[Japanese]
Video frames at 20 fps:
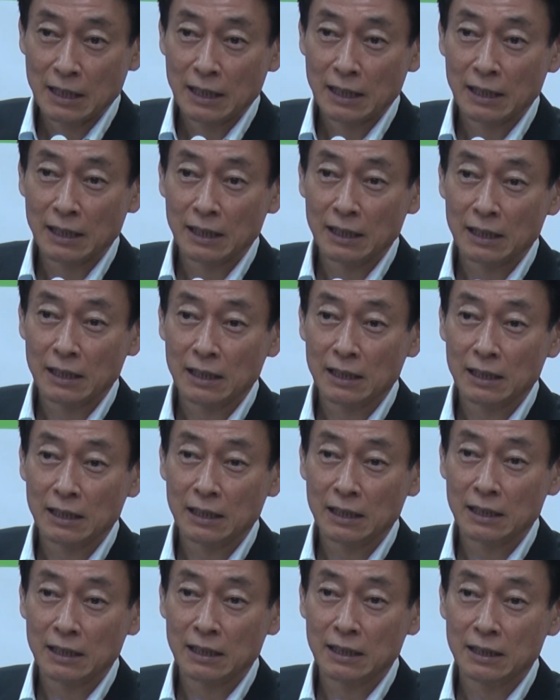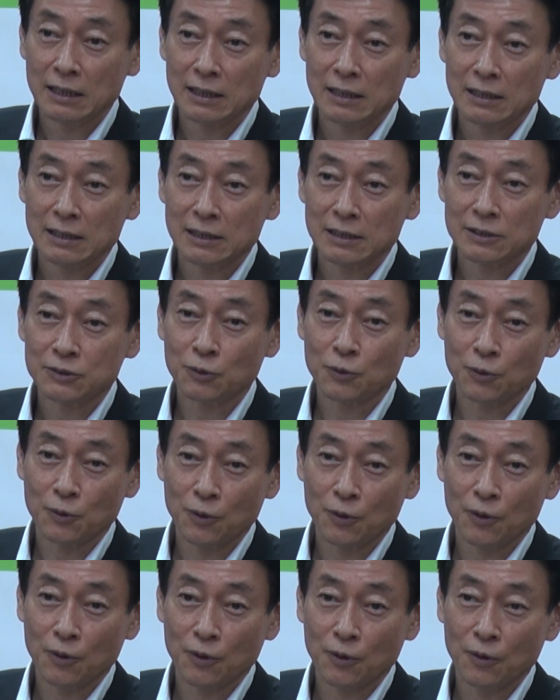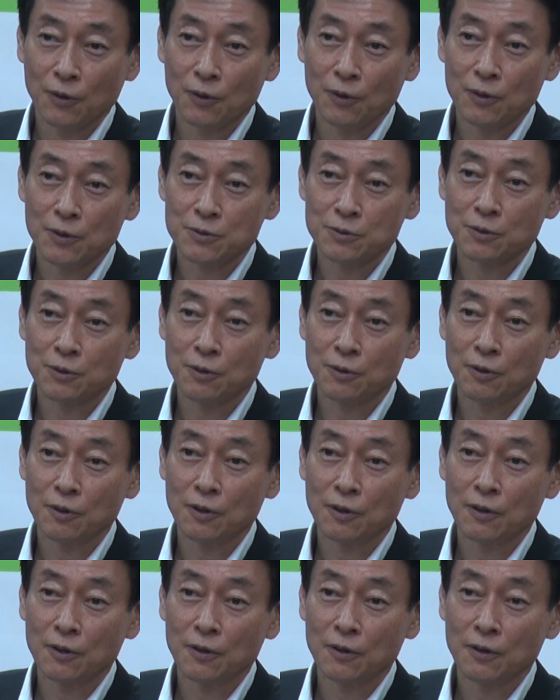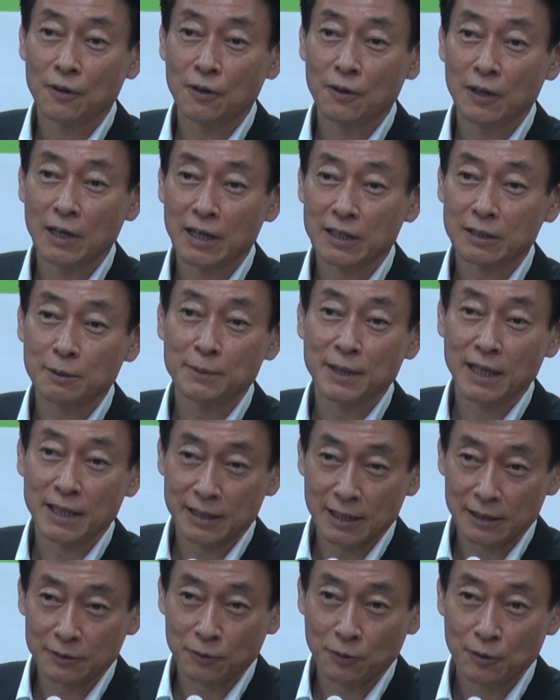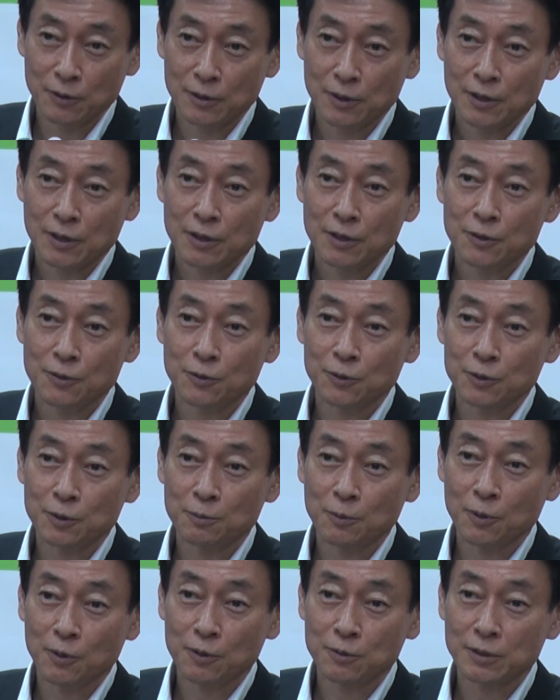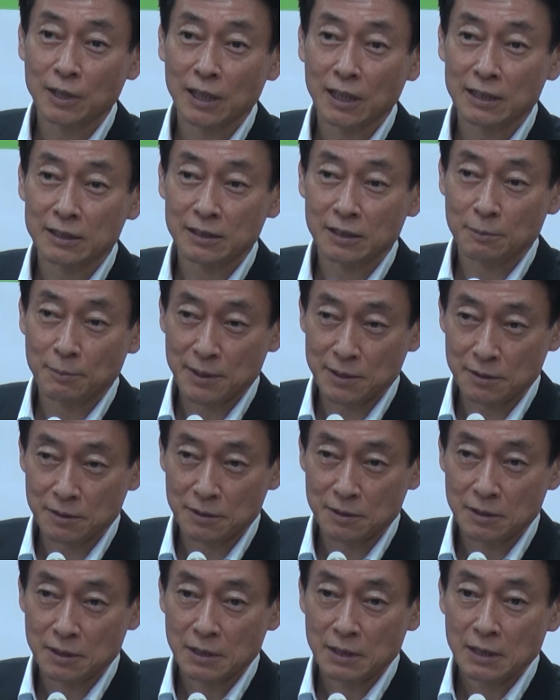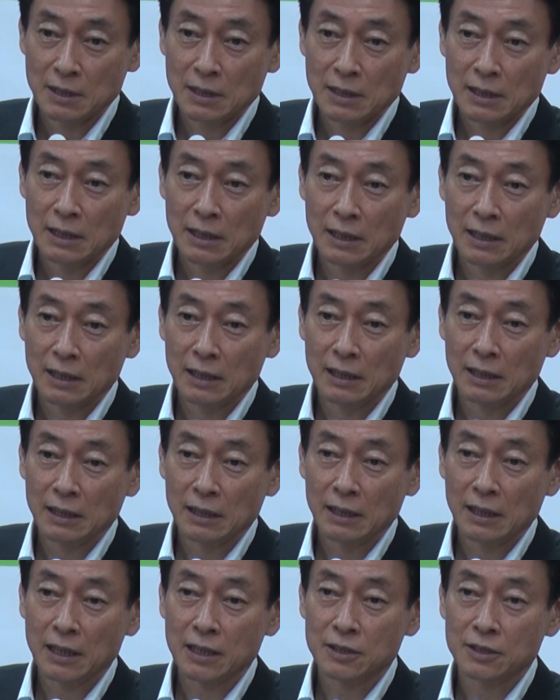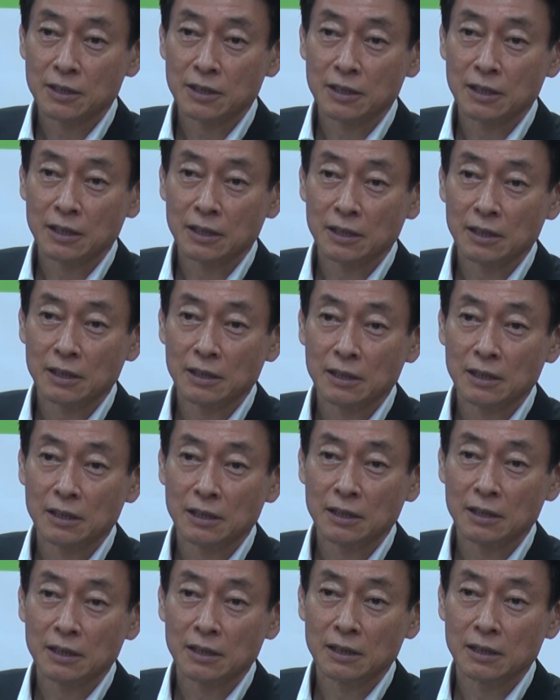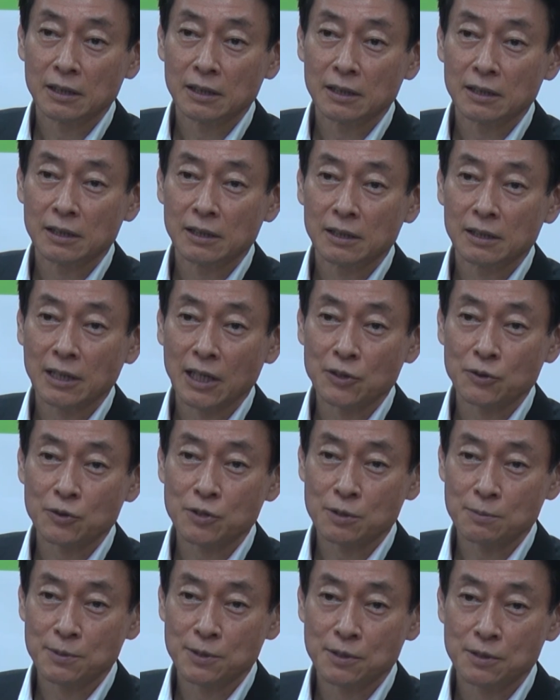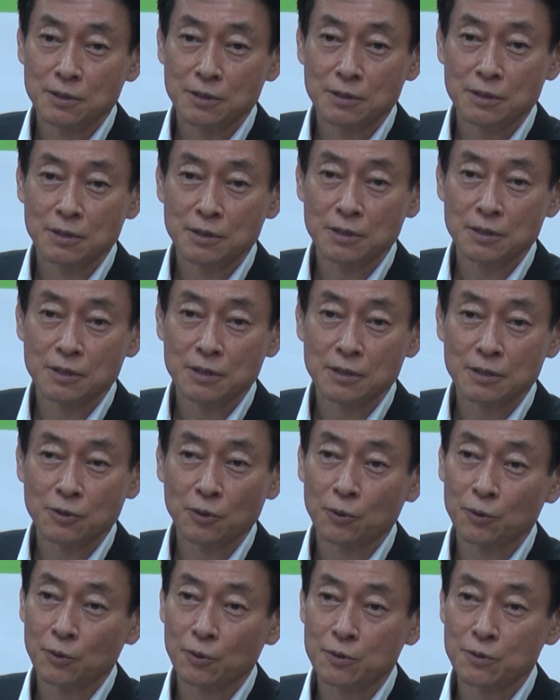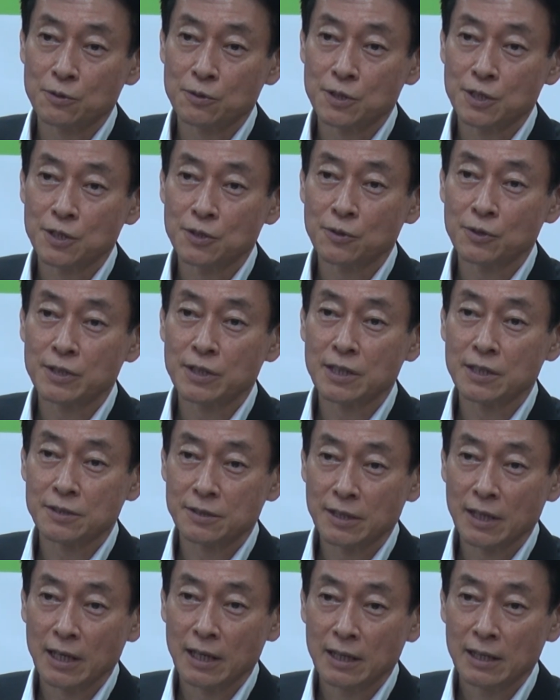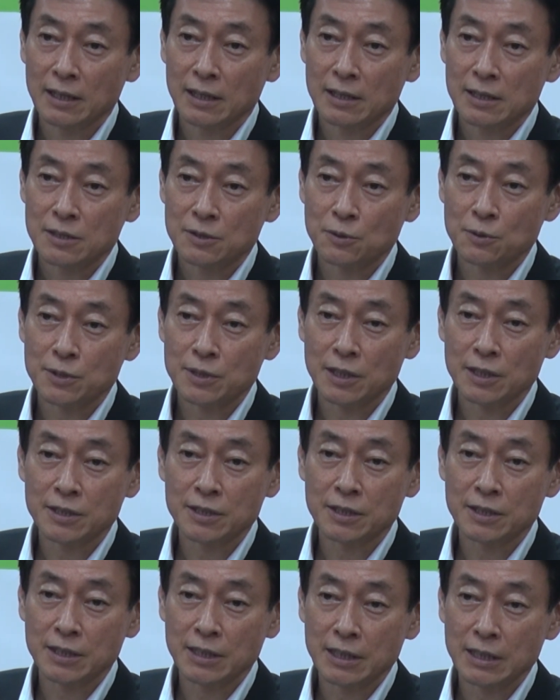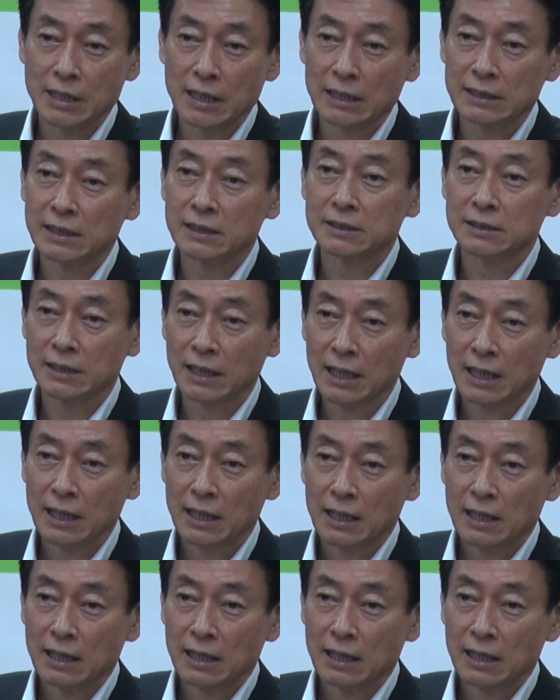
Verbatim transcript: えー、その後、それを改められたということも伺ってます。えー、やはり、えー大都市部、東京を中心としてですね、そうした行き来がですね、